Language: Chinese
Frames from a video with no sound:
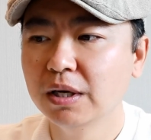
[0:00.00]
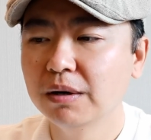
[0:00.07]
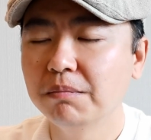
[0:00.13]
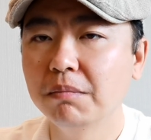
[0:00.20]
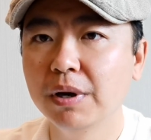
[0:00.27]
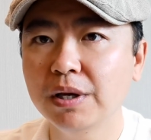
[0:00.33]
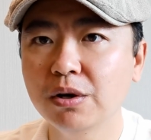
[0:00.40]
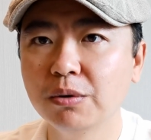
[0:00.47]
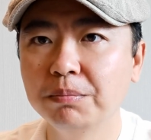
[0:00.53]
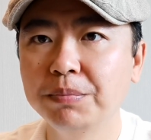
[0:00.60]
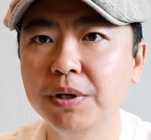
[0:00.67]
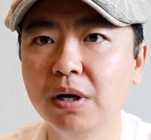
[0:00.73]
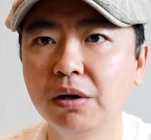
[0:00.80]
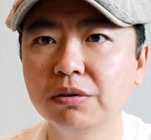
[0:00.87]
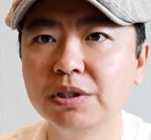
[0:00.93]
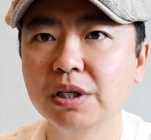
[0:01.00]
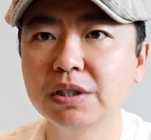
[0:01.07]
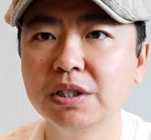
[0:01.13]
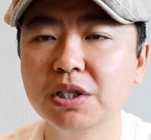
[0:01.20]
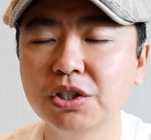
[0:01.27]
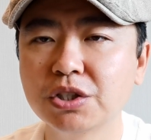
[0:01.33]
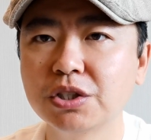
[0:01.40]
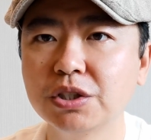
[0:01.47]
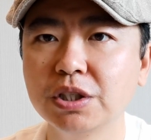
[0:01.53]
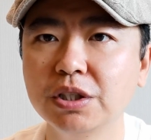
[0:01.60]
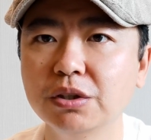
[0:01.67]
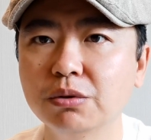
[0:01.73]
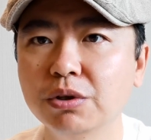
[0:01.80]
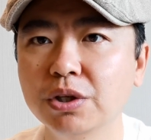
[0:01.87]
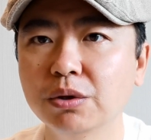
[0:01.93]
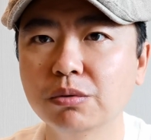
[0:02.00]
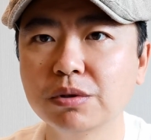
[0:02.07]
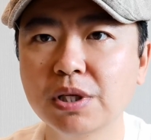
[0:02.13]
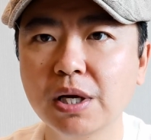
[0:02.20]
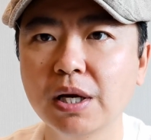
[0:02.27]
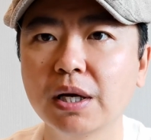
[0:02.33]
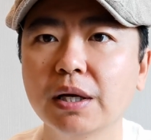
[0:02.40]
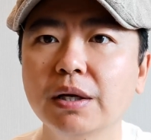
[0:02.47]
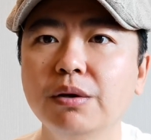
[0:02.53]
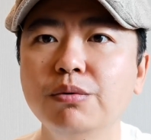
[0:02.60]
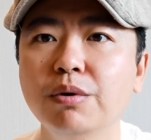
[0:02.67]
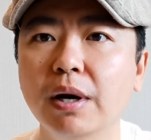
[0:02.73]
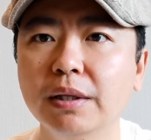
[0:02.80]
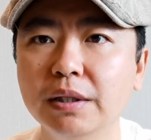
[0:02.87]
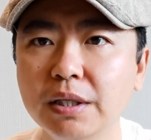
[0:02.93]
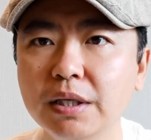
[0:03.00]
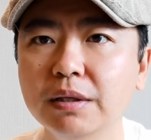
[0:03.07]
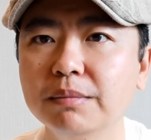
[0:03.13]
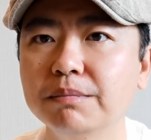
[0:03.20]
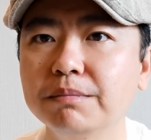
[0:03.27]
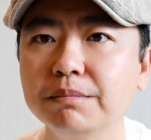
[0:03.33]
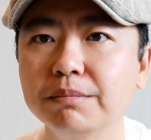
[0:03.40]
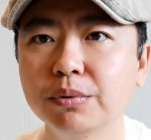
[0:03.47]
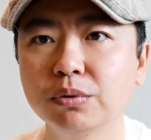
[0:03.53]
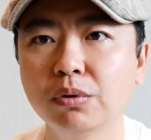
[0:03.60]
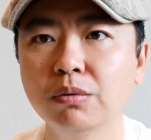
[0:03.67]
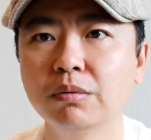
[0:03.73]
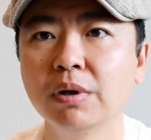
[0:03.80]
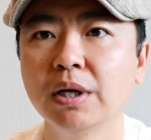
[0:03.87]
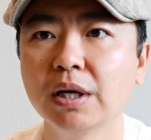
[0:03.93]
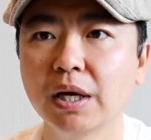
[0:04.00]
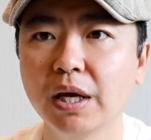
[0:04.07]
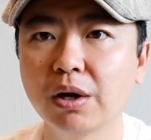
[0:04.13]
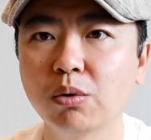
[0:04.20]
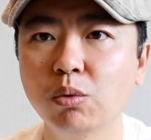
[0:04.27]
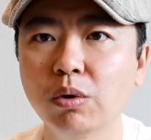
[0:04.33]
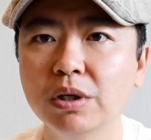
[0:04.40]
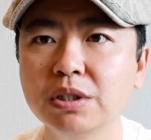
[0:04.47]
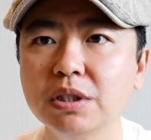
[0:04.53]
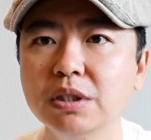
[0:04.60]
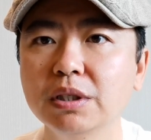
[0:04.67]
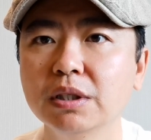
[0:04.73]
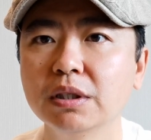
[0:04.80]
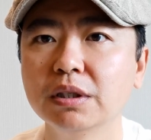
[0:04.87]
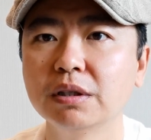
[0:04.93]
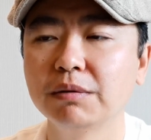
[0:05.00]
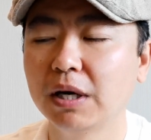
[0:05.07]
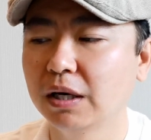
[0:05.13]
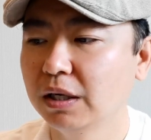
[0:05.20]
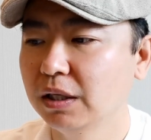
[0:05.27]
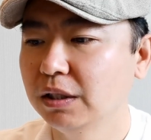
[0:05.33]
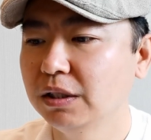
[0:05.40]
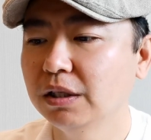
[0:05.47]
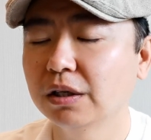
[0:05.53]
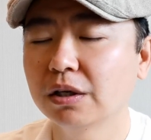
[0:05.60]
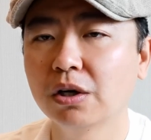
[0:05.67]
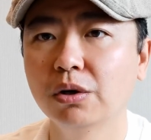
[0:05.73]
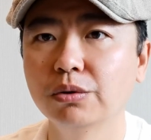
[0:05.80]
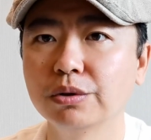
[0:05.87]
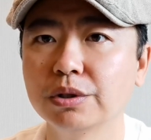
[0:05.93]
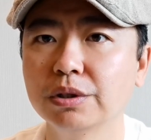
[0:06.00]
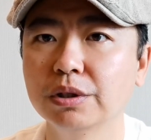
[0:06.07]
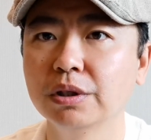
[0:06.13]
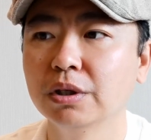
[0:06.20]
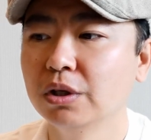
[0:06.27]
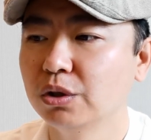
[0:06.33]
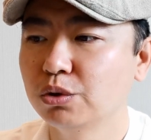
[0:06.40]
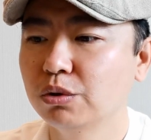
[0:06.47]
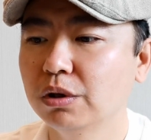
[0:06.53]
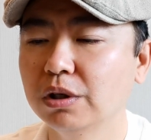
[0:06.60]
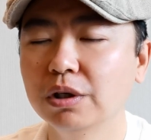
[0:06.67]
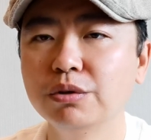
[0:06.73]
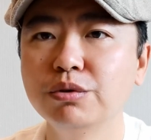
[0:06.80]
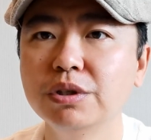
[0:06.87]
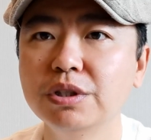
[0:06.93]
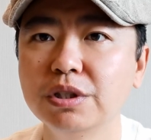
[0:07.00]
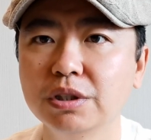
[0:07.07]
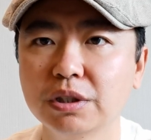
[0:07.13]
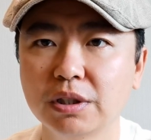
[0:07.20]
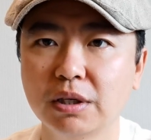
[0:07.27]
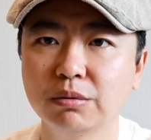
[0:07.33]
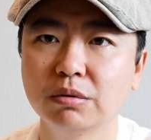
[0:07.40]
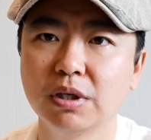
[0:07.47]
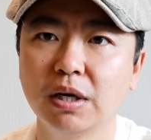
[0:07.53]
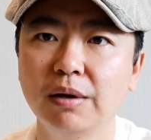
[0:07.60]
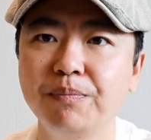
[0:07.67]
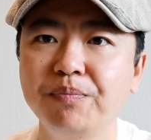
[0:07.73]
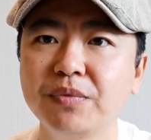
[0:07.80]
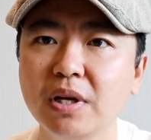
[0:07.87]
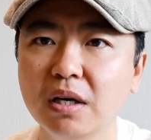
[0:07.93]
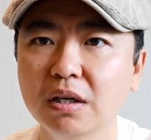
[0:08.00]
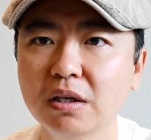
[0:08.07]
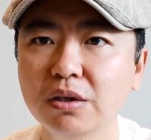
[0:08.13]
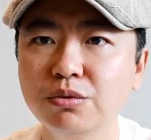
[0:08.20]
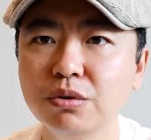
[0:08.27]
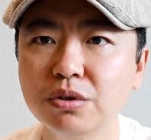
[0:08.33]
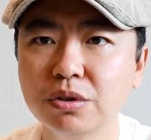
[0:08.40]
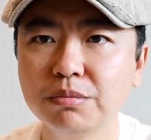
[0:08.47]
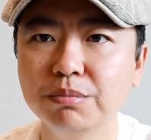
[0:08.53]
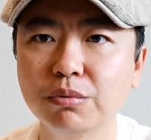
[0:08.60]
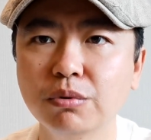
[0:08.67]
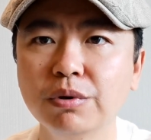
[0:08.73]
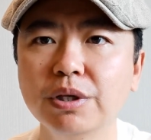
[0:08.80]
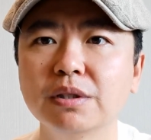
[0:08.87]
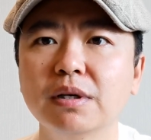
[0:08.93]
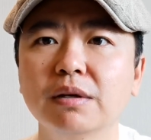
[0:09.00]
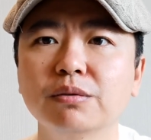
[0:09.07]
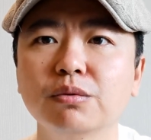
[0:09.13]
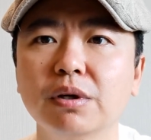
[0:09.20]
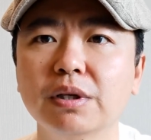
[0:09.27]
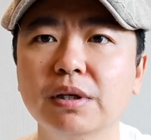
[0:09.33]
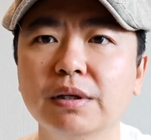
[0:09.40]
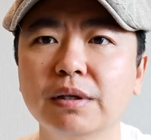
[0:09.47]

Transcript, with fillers: 没有必要将这些尸体又留在原地不动，给国际是吧一个口实，说俄军进行大屠杀，俄军是不会这样做的。